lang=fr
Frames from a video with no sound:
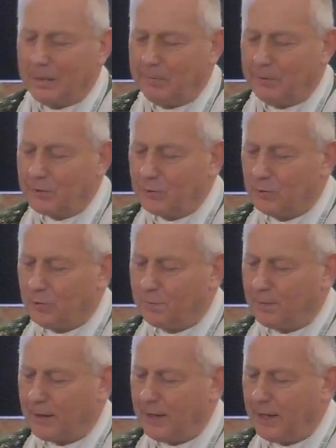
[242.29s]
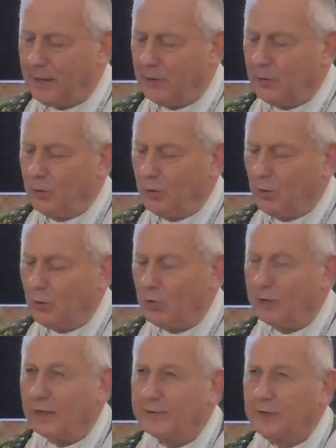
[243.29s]
Et bien sûr, par là,
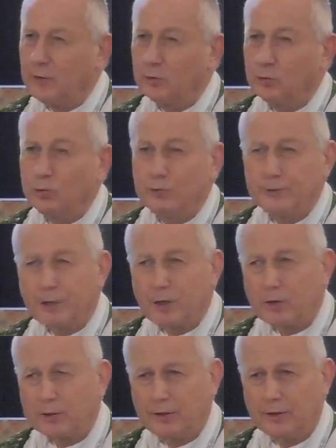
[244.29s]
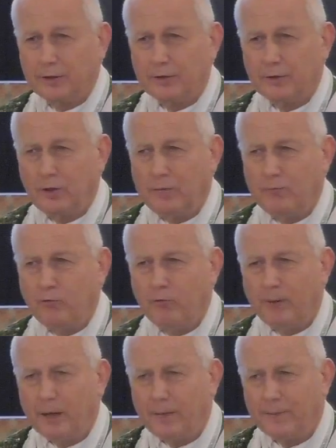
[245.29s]
on entend toutes sortes de
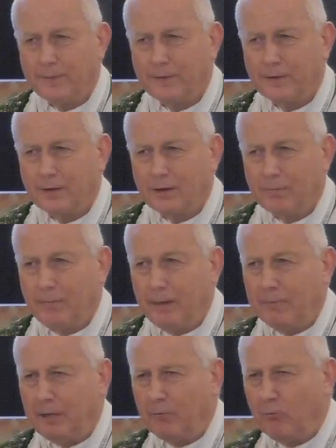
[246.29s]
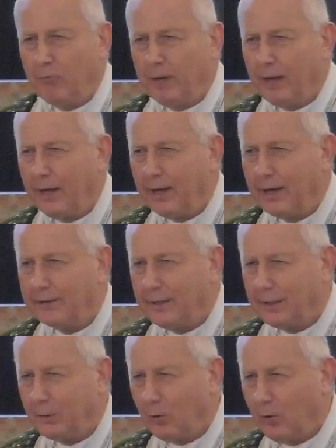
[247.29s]
mouvements, même les mouvements
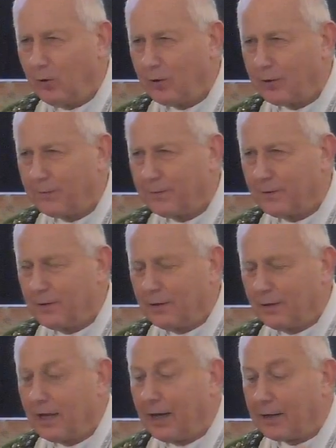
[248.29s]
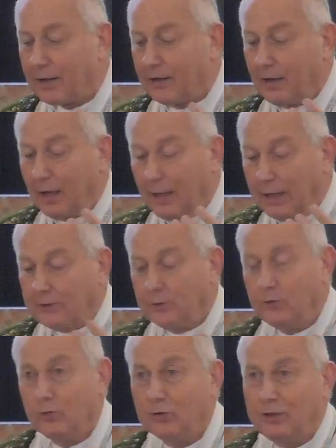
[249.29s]
intérieurs, car en
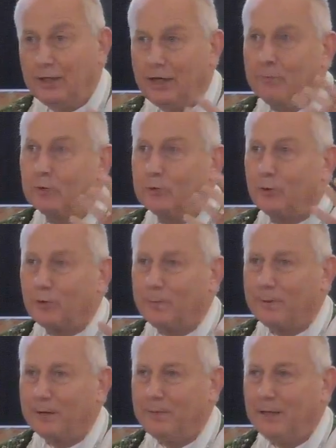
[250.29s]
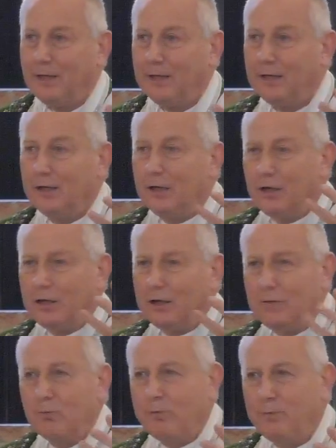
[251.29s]
Dieu, qui est le moteur premier
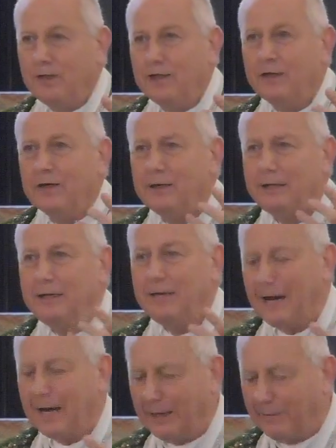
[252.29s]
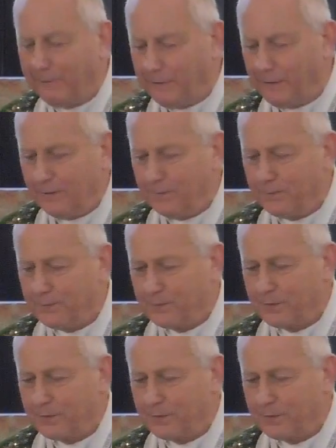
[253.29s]
immobile, il y a la vie.